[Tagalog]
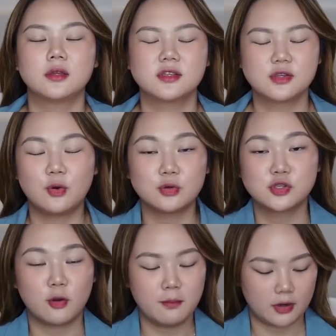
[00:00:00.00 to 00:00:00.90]
So,
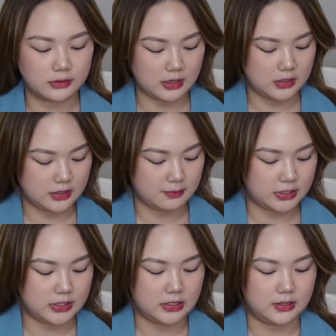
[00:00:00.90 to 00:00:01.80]
sobrang tagal niya
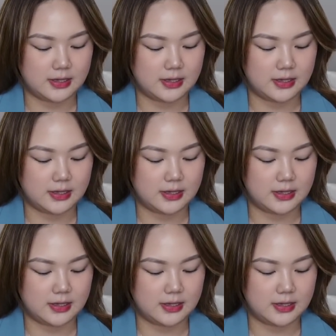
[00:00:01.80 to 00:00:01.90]
mag-heal.